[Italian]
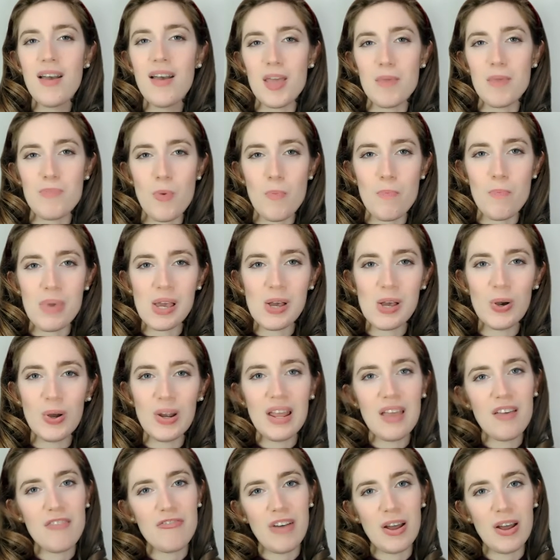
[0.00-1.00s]
i più
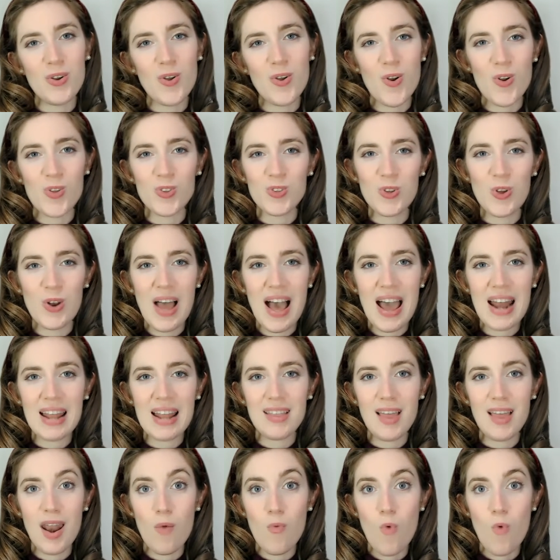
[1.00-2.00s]
piccoli fanno rotolare
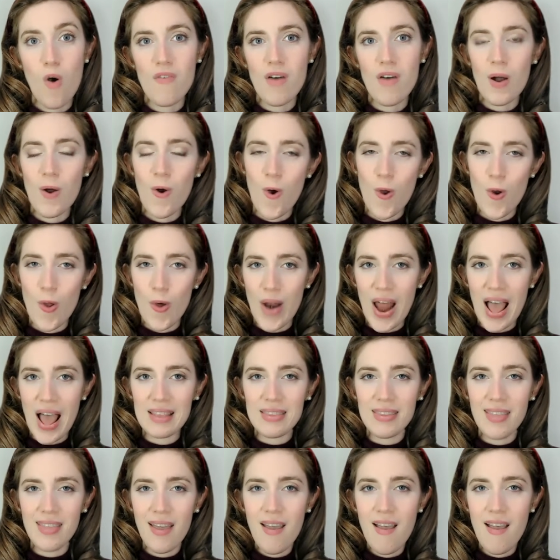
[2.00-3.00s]
delle uova
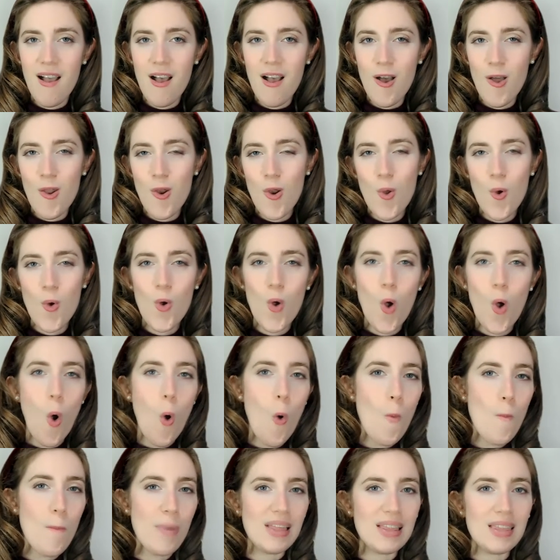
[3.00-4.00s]
colorate lungo
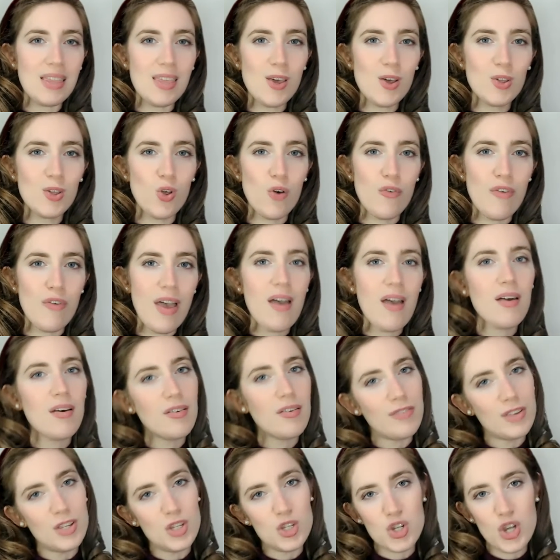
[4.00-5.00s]
un pendio dove
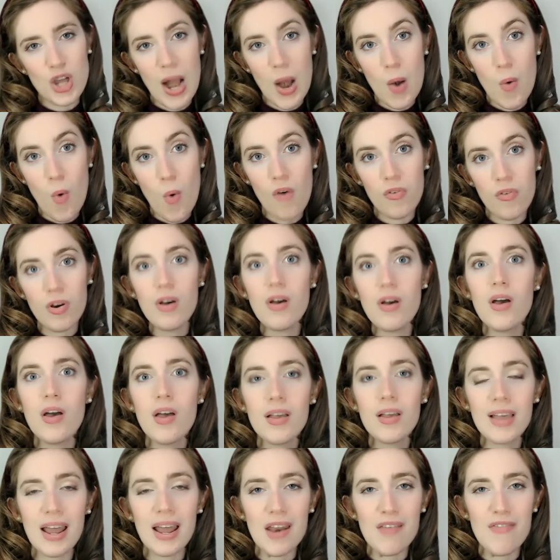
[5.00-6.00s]
vincerà l'uovo
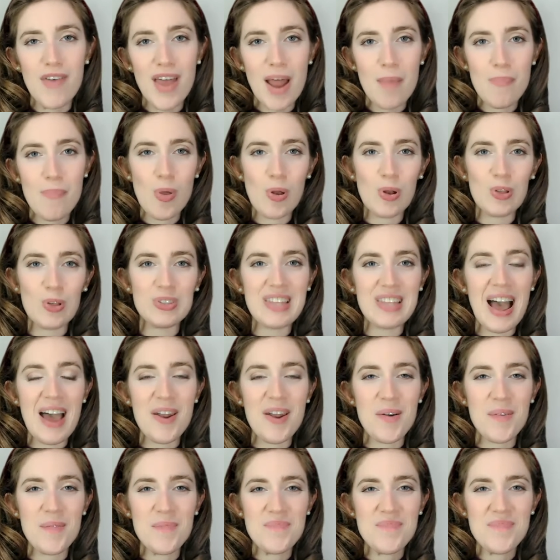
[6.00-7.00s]
che arriverà più
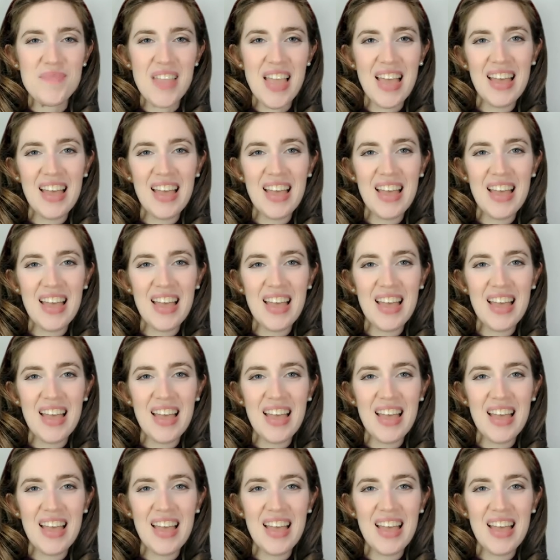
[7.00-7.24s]
lontano.